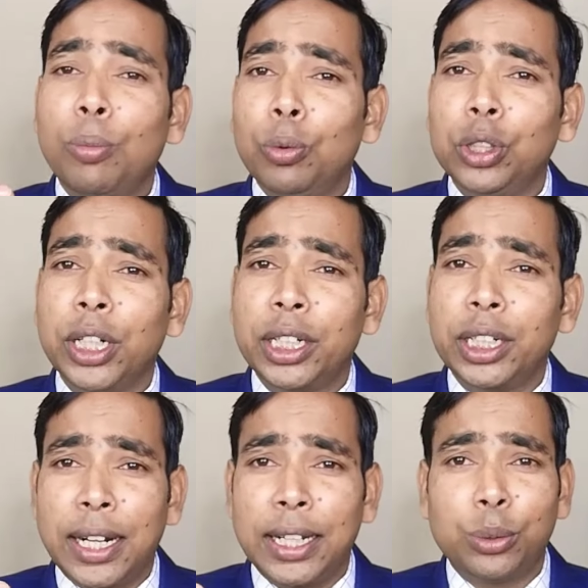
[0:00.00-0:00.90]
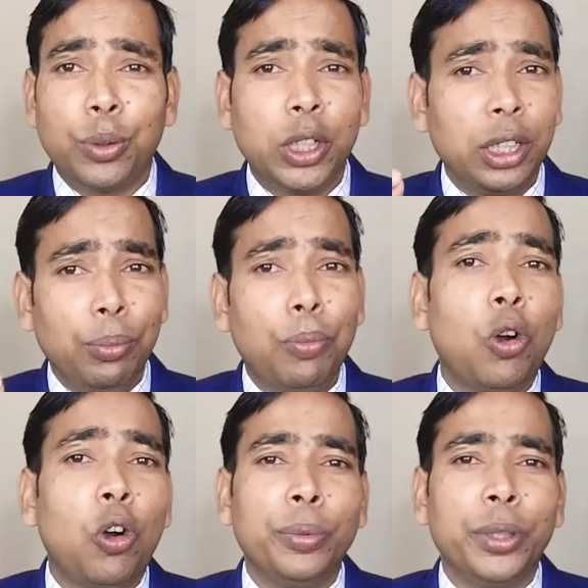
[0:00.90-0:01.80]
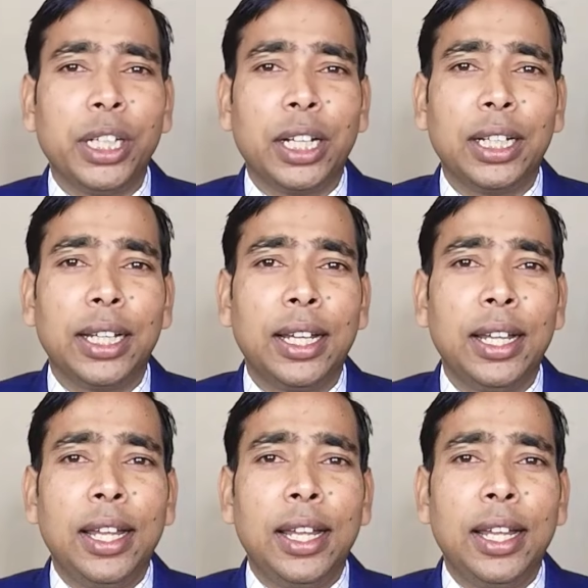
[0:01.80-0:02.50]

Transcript: मुझे एक ट्रांसफ़र की फॉर्म दिया गया